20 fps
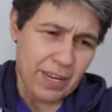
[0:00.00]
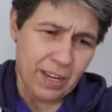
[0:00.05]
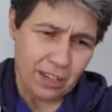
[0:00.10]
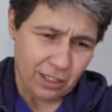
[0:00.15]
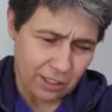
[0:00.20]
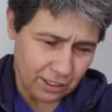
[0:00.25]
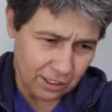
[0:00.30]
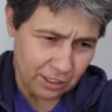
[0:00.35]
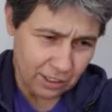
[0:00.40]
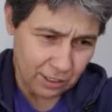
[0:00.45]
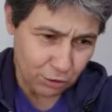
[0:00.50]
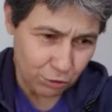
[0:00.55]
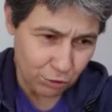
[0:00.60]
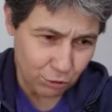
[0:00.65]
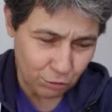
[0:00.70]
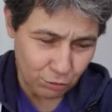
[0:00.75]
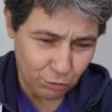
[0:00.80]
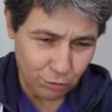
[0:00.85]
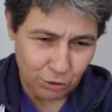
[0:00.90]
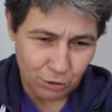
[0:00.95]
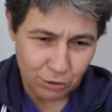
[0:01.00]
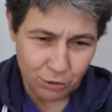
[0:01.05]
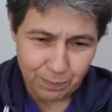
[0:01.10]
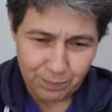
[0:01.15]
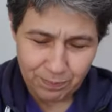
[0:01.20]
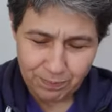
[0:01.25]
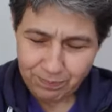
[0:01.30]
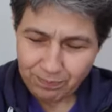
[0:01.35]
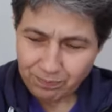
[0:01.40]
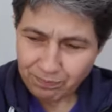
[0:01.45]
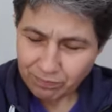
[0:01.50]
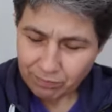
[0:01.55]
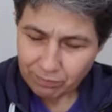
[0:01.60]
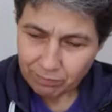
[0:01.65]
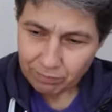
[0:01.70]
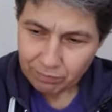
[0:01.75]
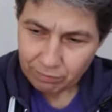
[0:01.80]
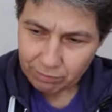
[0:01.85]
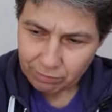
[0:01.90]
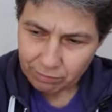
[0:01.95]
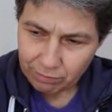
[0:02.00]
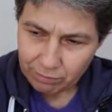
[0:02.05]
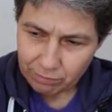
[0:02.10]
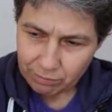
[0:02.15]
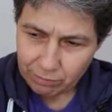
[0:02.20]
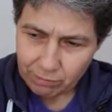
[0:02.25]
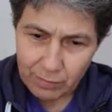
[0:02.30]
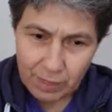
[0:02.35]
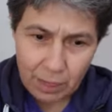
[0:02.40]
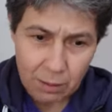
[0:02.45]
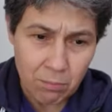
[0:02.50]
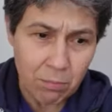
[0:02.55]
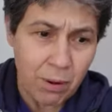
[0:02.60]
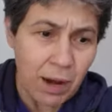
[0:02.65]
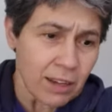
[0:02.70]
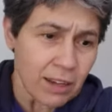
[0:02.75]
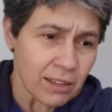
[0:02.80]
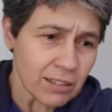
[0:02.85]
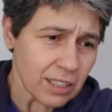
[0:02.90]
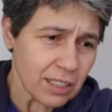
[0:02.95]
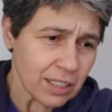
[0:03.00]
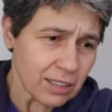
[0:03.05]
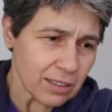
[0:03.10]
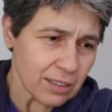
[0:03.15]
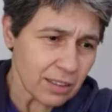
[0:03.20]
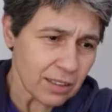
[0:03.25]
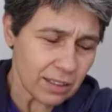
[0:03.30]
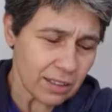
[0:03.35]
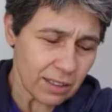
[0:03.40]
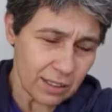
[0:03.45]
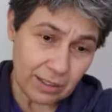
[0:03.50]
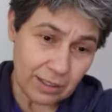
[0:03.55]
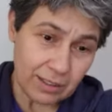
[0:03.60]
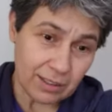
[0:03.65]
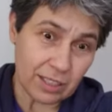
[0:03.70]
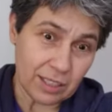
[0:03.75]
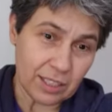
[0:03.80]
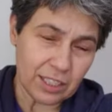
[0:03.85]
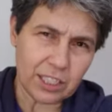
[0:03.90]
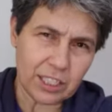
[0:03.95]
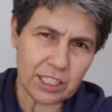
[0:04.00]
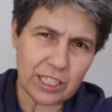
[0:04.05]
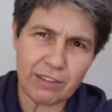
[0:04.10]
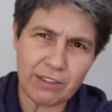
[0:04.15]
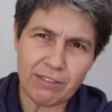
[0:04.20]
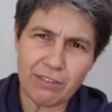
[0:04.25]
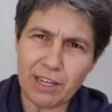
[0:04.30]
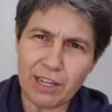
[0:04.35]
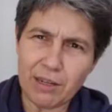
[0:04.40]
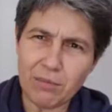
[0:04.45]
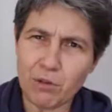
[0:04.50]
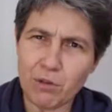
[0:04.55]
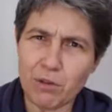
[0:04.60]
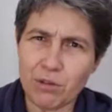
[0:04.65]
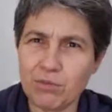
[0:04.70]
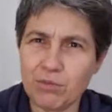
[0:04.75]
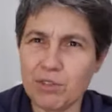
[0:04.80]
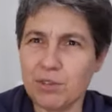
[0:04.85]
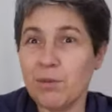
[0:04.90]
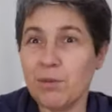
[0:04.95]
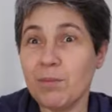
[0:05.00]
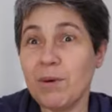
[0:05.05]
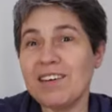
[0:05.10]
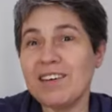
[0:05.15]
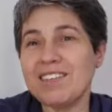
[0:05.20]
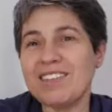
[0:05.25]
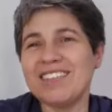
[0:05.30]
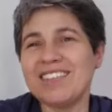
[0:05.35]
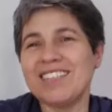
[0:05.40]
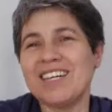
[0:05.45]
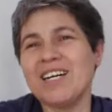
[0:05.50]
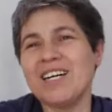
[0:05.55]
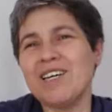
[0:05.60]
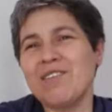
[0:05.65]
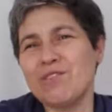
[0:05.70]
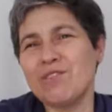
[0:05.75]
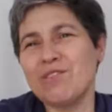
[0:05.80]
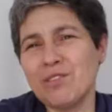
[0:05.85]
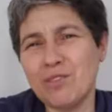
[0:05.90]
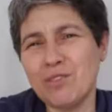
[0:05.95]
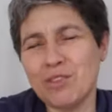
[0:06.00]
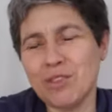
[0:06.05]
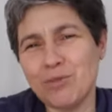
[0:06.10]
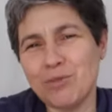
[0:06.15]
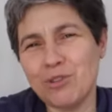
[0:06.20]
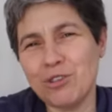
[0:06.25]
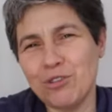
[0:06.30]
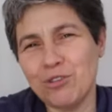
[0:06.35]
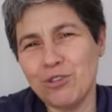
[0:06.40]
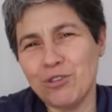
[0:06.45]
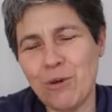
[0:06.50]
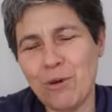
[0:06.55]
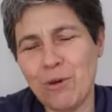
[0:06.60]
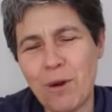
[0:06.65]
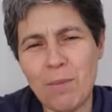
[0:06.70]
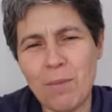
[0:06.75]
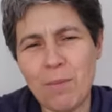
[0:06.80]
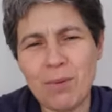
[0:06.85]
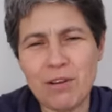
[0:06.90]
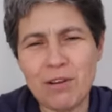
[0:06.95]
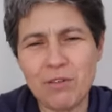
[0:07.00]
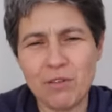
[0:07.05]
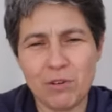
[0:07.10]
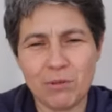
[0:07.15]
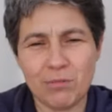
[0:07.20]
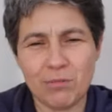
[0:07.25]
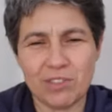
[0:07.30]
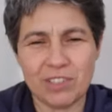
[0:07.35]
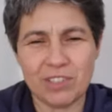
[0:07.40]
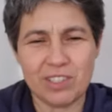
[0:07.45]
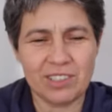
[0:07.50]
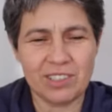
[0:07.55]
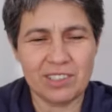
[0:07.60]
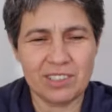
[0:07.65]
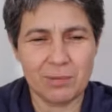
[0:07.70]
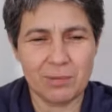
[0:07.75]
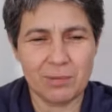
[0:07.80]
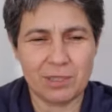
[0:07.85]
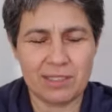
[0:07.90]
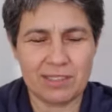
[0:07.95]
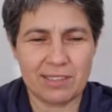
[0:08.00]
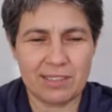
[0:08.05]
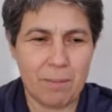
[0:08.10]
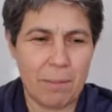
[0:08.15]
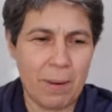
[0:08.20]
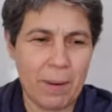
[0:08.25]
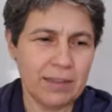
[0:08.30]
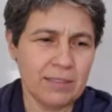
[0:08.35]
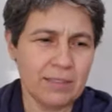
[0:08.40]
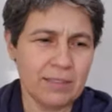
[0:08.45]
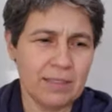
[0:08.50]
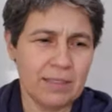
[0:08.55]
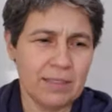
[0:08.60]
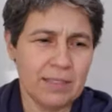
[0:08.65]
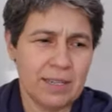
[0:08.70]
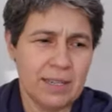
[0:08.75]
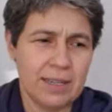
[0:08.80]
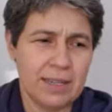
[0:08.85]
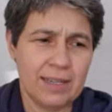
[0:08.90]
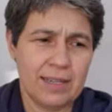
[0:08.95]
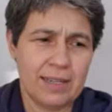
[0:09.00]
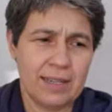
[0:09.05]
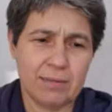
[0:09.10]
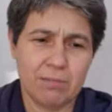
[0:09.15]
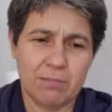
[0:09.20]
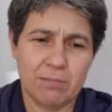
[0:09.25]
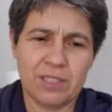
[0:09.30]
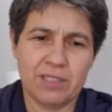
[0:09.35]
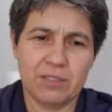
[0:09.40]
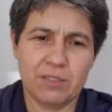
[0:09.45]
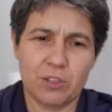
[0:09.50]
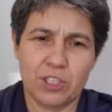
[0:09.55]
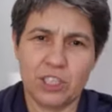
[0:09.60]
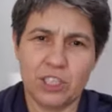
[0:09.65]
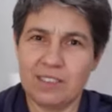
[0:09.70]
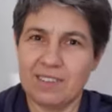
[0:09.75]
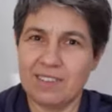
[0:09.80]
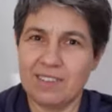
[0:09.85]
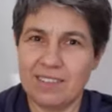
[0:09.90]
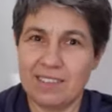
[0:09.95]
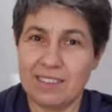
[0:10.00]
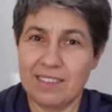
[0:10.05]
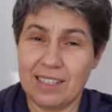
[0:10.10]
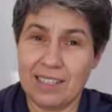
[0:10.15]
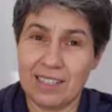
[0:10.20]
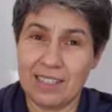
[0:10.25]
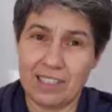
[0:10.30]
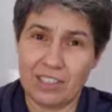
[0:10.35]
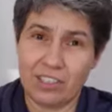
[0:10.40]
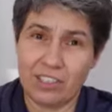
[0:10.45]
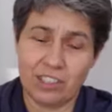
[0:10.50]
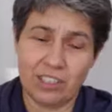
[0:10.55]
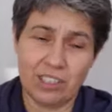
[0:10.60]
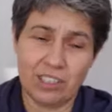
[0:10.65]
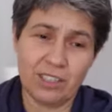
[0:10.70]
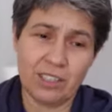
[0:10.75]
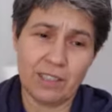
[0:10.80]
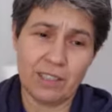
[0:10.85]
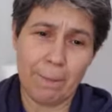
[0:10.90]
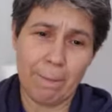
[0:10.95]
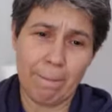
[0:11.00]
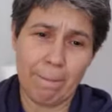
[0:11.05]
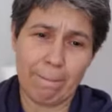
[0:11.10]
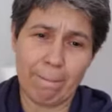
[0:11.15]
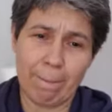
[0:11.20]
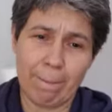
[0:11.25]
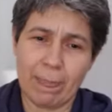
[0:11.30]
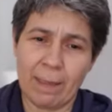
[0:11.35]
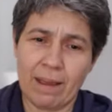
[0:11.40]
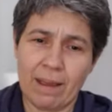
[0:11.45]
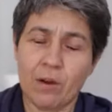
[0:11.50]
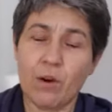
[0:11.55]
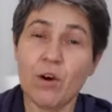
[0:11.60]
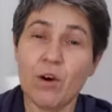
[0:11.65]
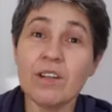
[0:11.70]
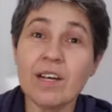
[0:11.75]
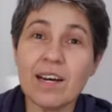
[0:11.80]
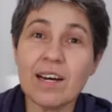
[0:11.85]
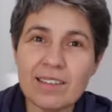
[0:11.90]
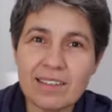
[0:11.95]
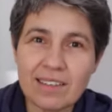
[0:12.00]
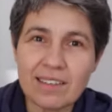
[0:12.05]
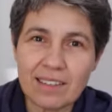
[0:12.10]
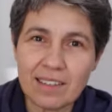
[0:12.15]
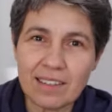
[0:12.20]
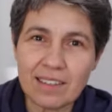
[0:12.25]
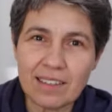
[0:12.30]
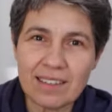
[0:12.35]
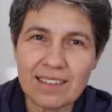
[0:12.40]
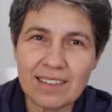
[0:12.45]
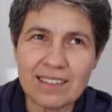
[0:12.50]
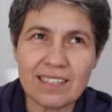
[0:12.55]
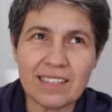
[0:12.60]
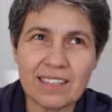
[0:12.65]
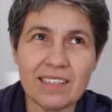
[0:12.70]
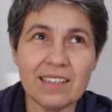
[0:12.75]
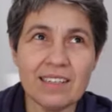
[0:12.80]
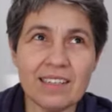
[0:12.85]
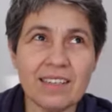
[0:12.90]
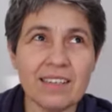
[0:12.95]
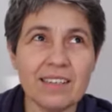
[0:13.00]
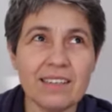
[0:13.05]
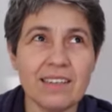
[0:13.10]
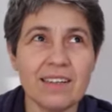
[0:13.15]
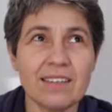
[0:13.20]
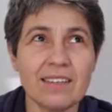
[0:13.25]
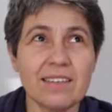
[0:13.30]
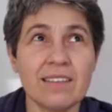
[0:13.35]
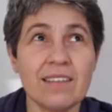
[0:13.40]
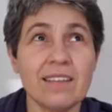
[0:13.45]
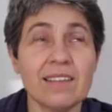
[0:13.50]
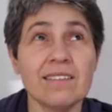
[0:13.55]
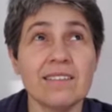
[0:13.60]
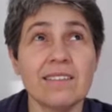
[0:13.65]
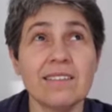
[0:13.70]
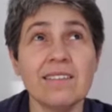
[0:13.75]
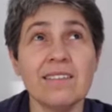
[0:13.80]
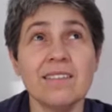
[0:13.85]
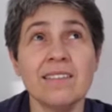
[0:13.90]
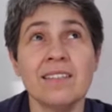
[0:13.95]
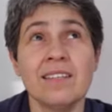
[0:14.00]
anladığınızı umuyorum. Bazen de evet sadece keyiflenmiyorum tabii bazen de hayıflanıyorum. Çünkü biliyorum sıkıntılı bir zaman. E, biz de o cendereden geçtik. Hmm, kolay değil. Niye, neden, nasıl